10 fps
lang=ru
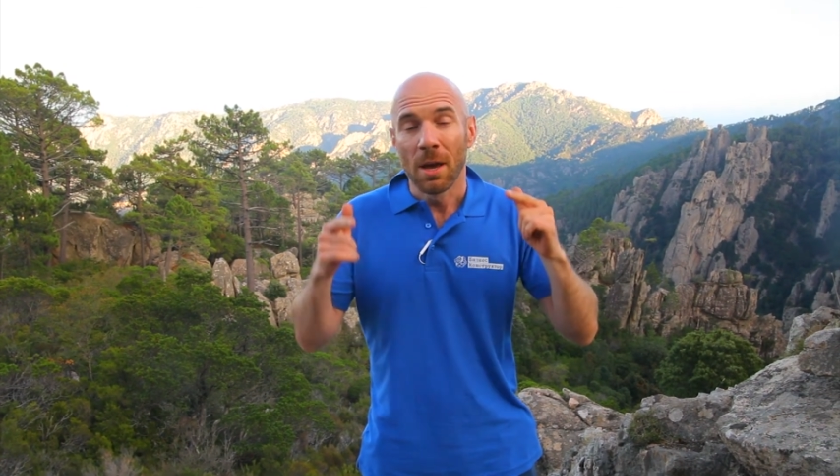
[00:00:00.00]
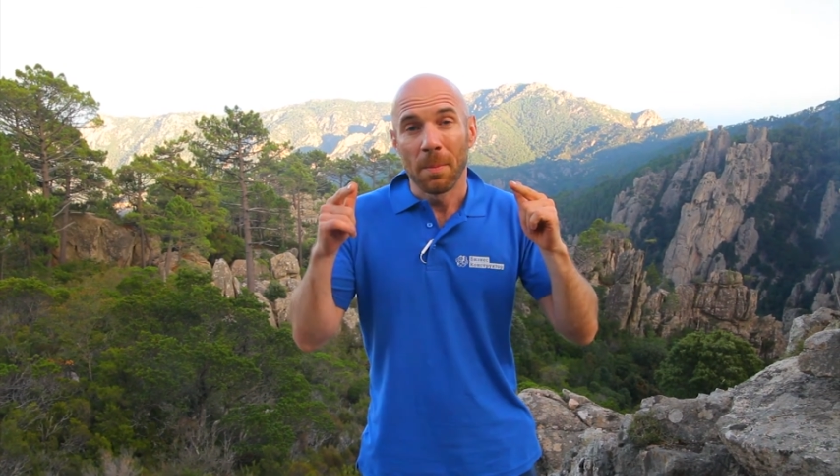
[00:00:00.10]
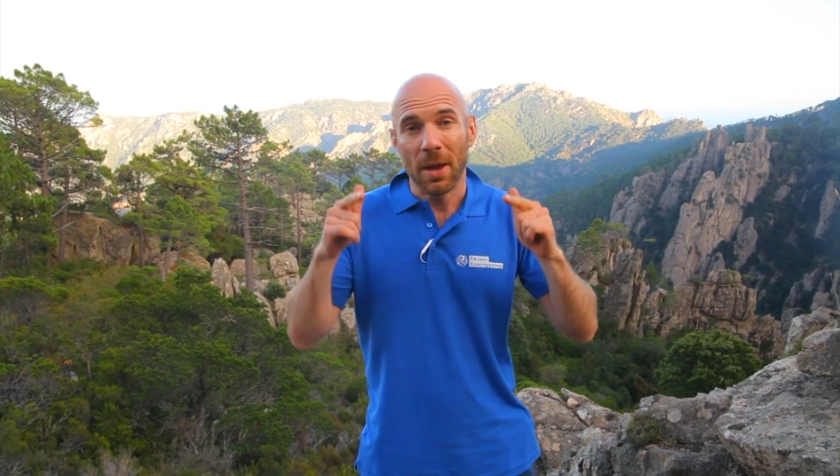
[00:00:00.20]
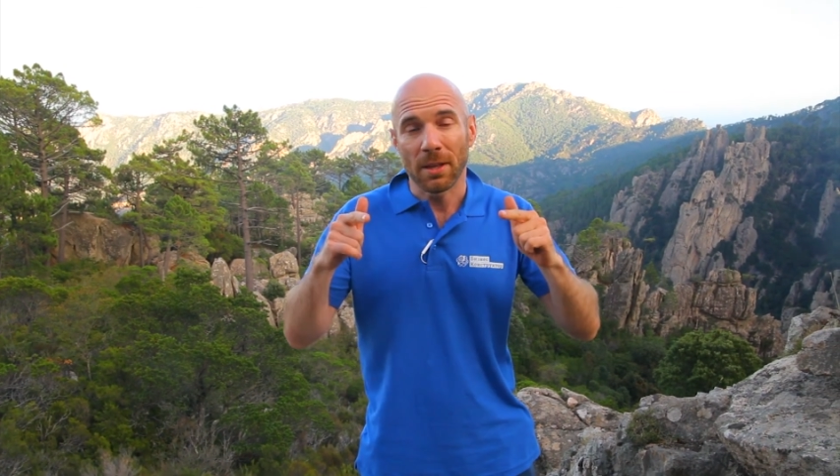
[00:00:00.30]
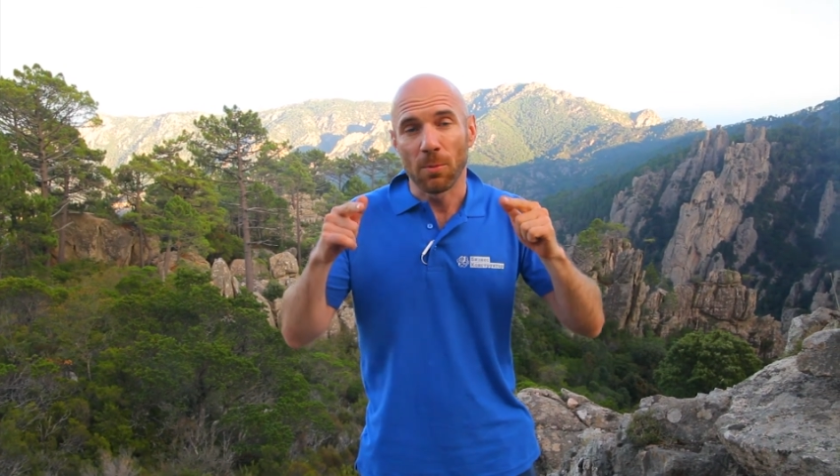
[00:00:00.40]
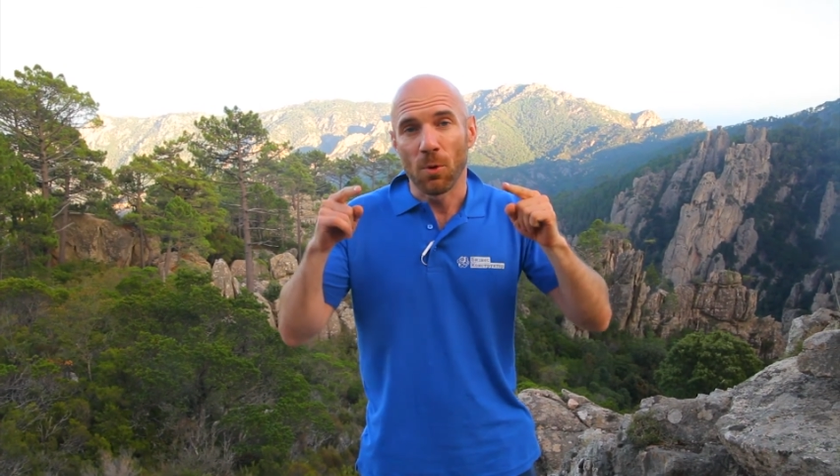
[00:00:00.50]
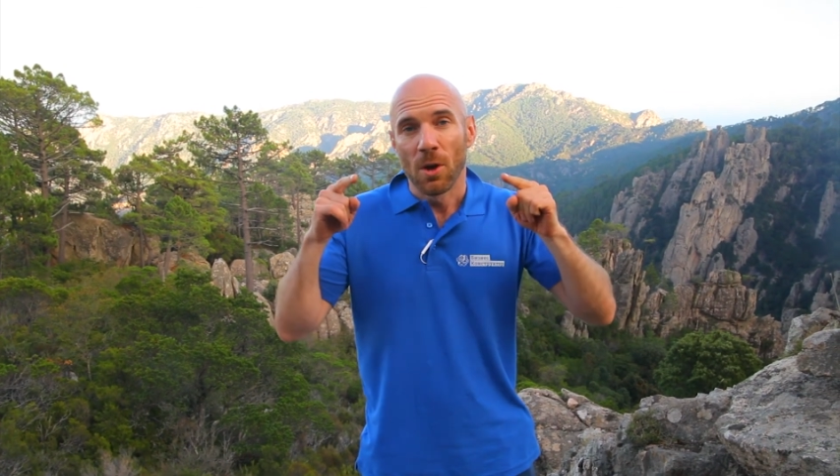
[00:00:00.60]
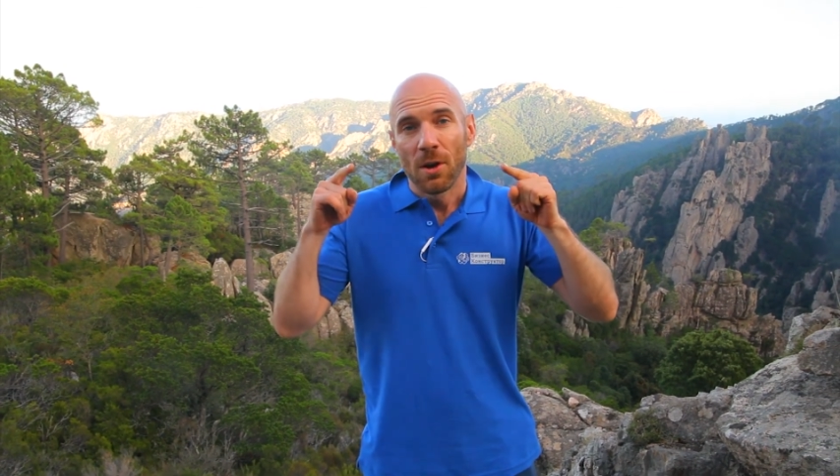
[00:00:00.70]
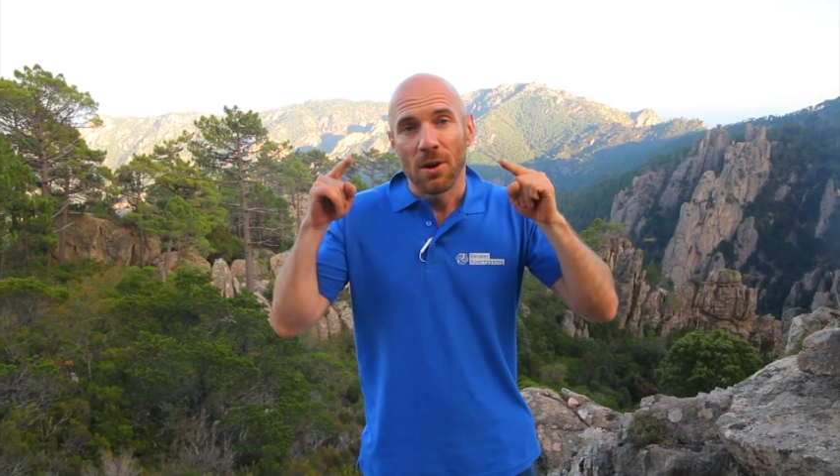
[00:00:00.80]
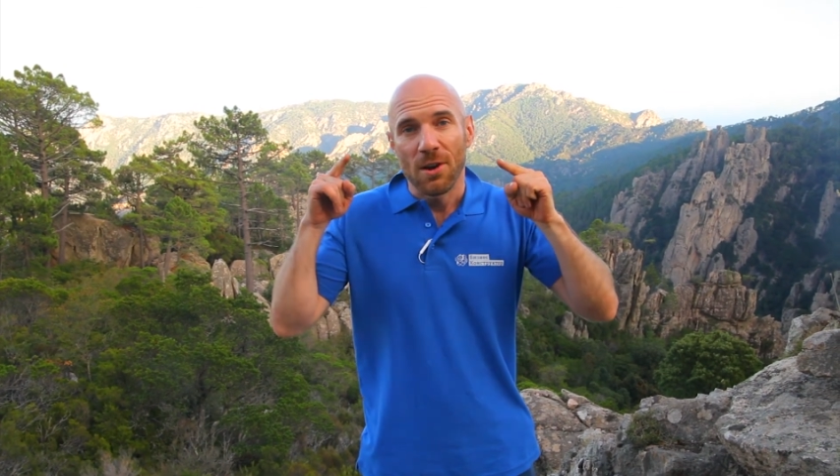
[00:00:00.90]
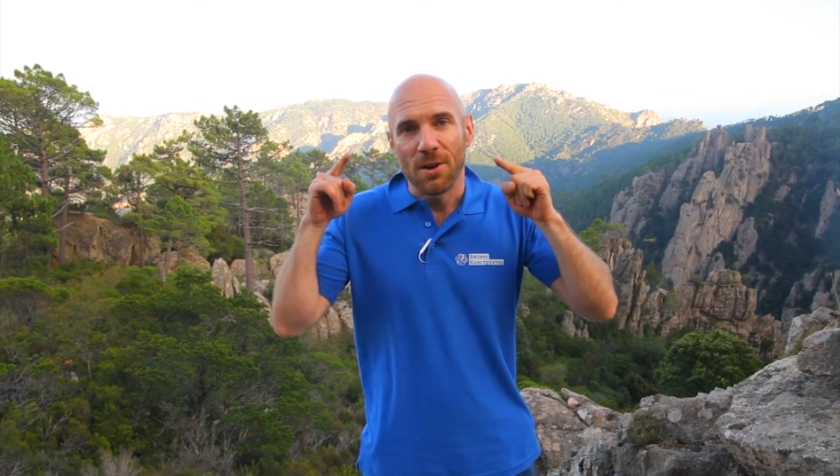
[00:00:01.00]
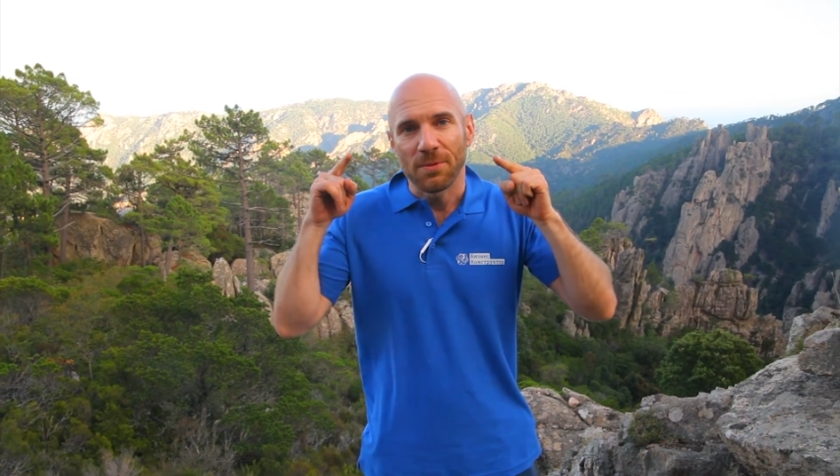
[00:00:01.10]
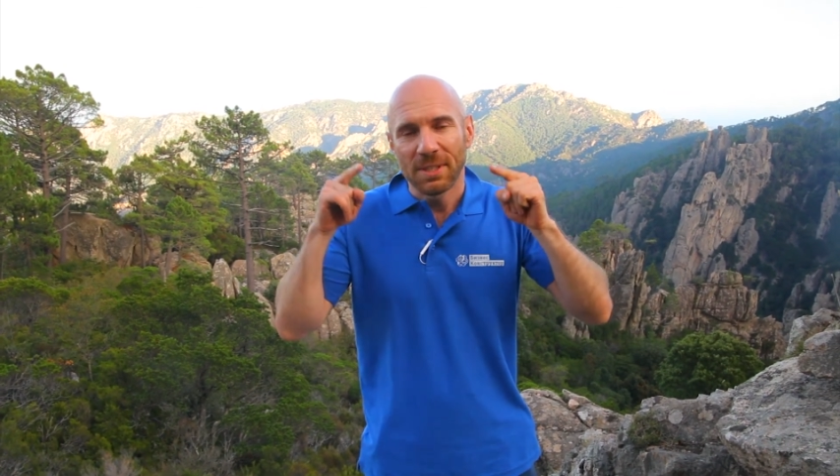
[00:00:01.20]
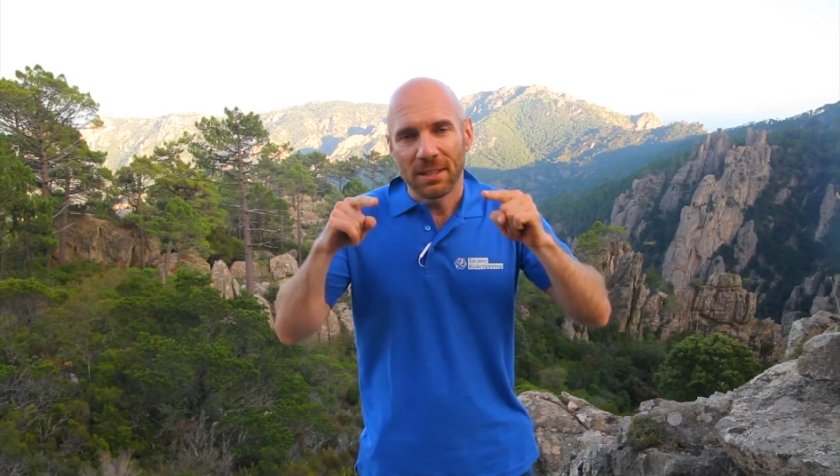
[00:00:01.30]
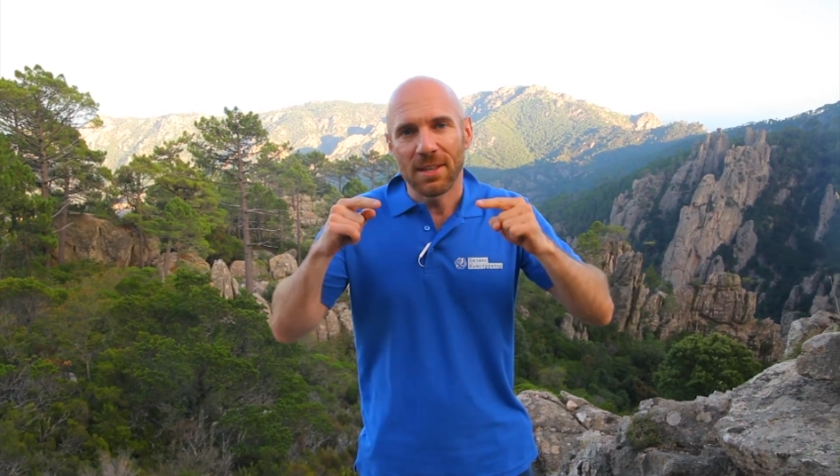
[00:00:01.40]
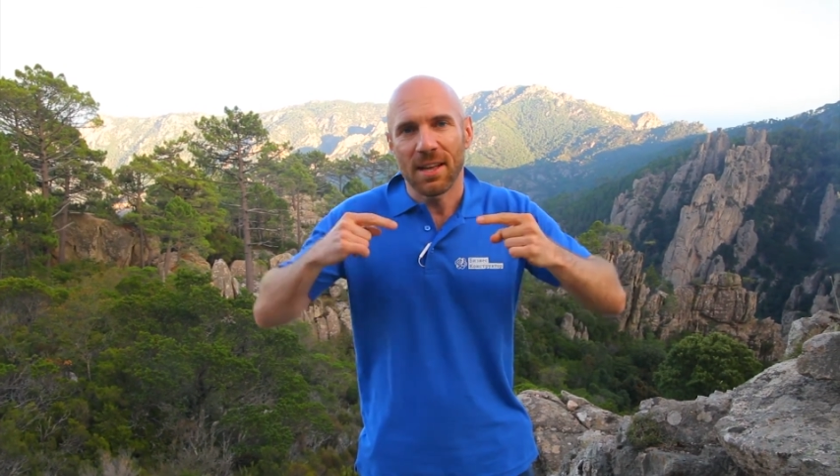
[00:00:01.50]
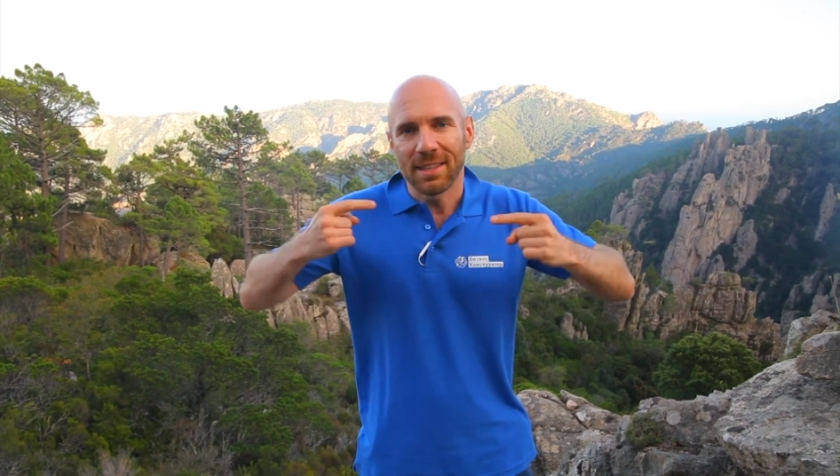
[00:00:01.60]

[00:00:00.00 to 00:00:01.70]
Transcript: Поэтому э, всегда